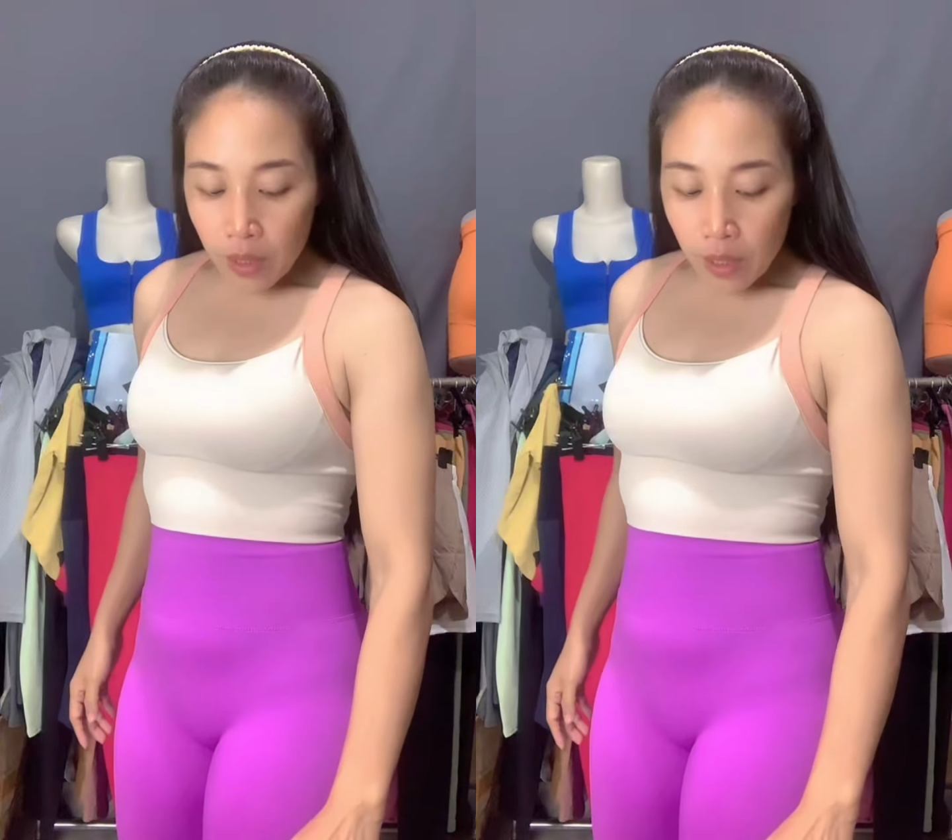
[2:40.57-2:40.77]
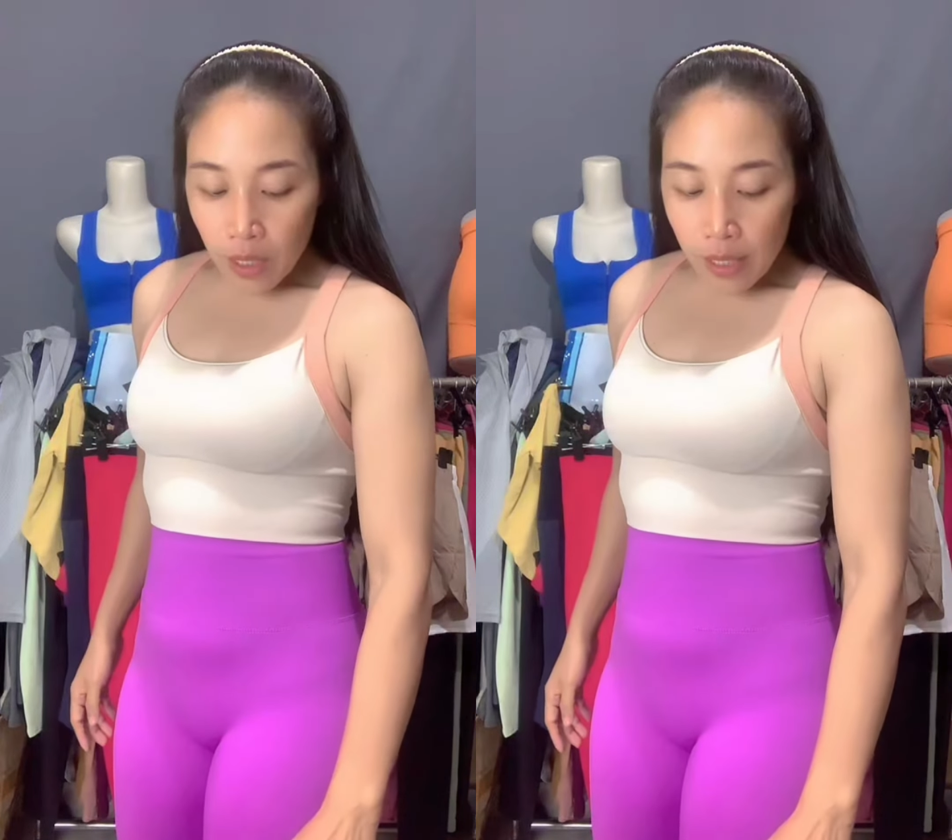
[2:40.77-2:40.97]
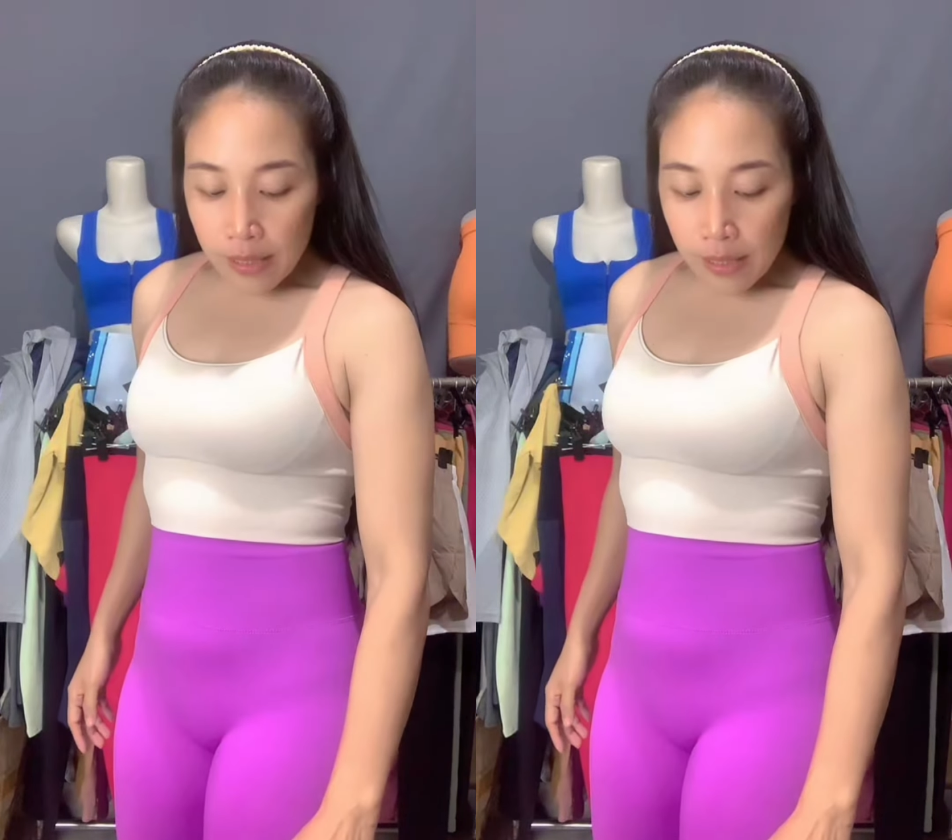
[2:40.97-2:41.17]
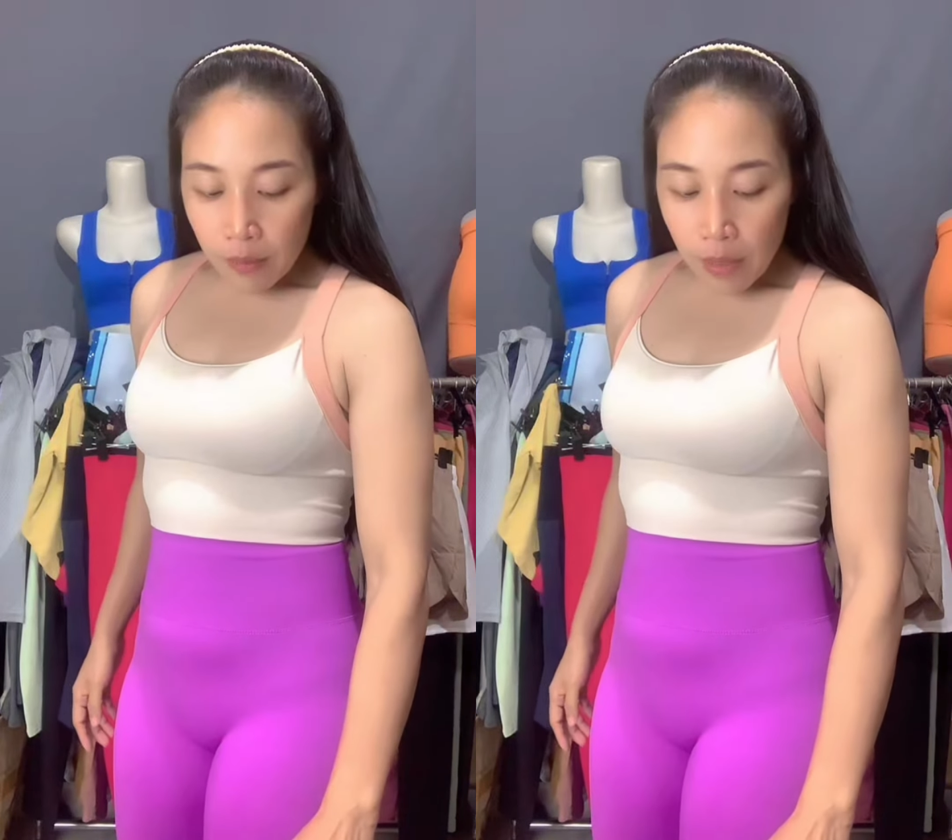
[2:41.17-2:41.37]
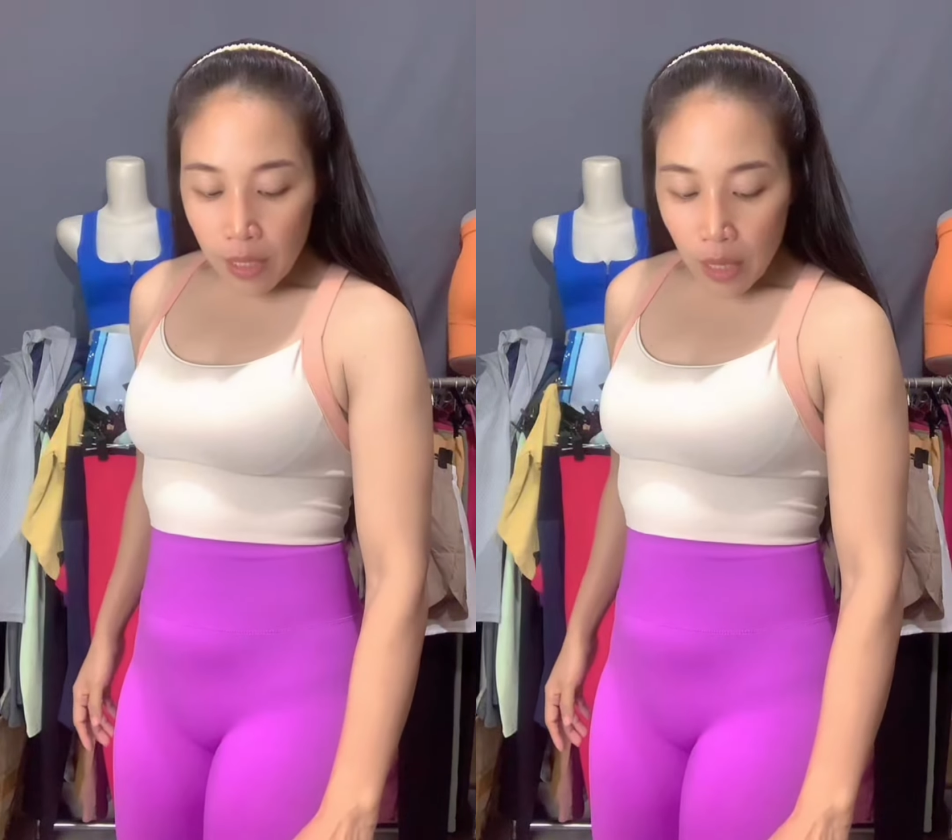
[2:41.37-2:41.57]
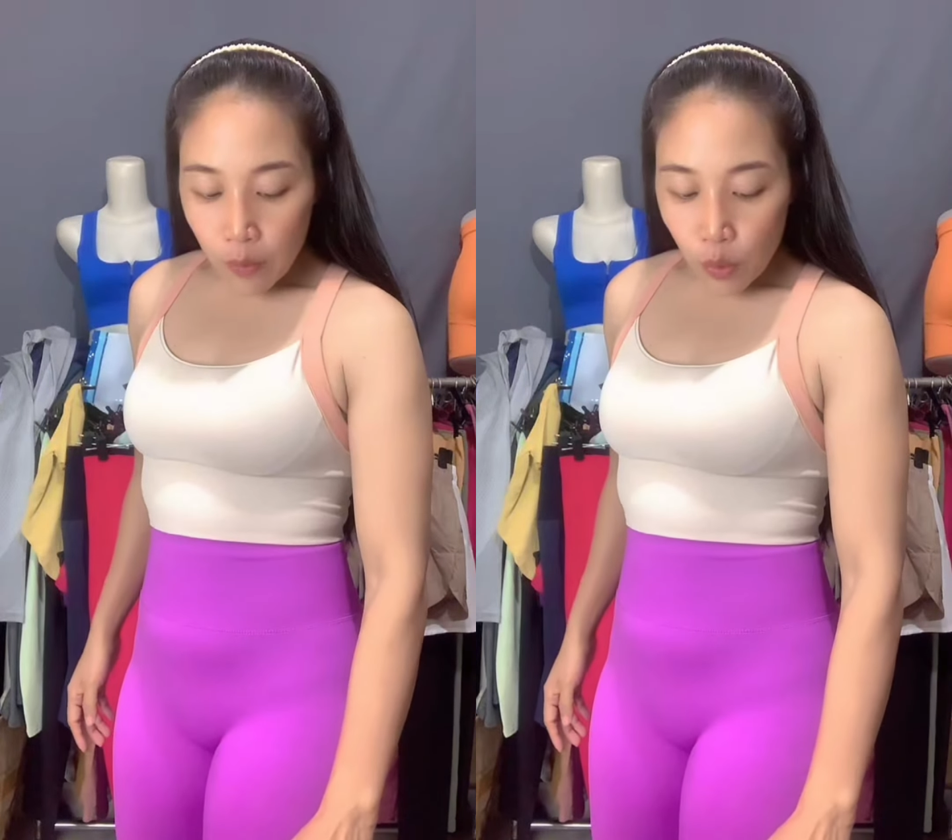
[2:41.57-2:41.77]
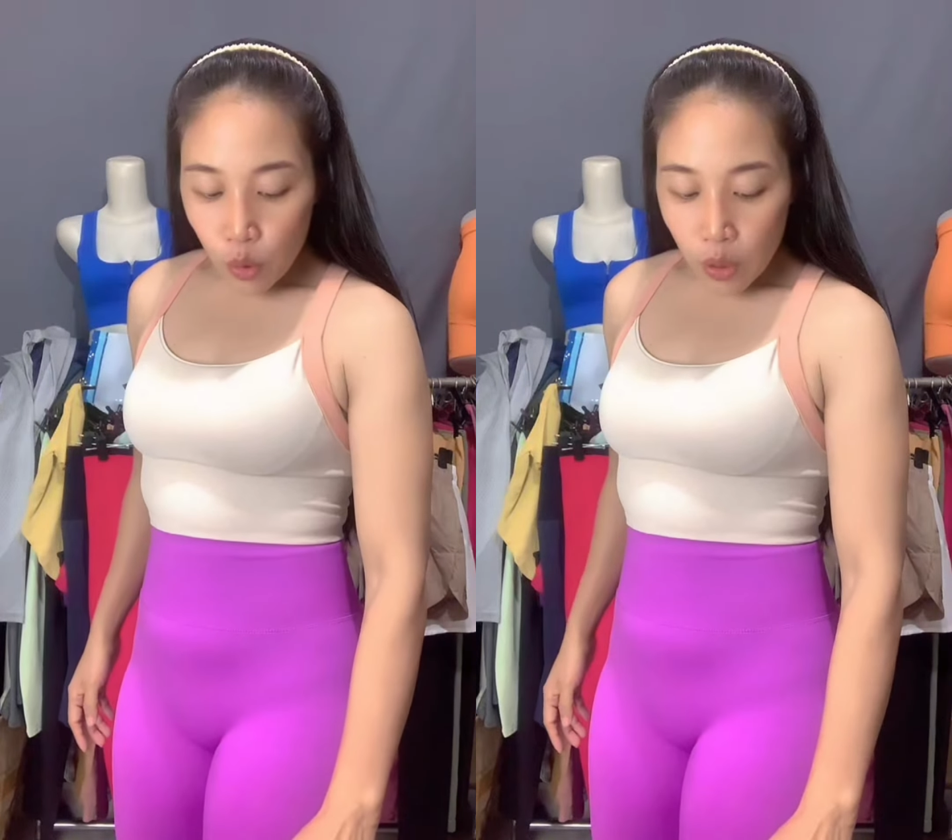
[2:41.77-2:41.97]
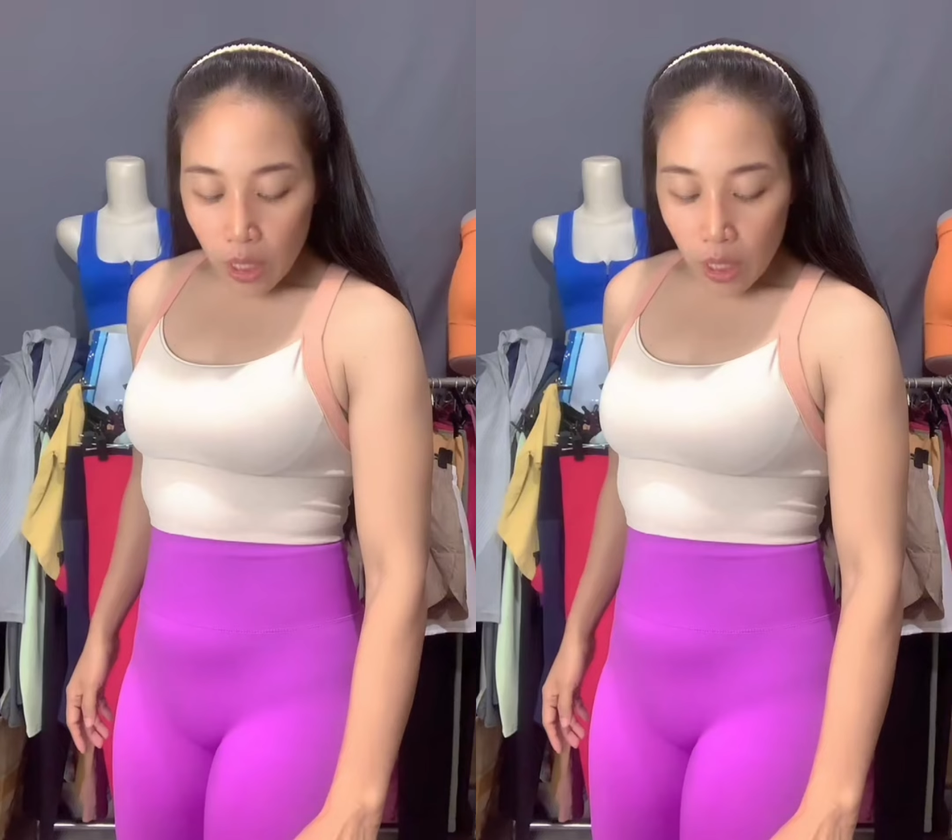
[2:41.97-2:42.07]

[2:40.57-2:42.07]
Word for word: 90 eh,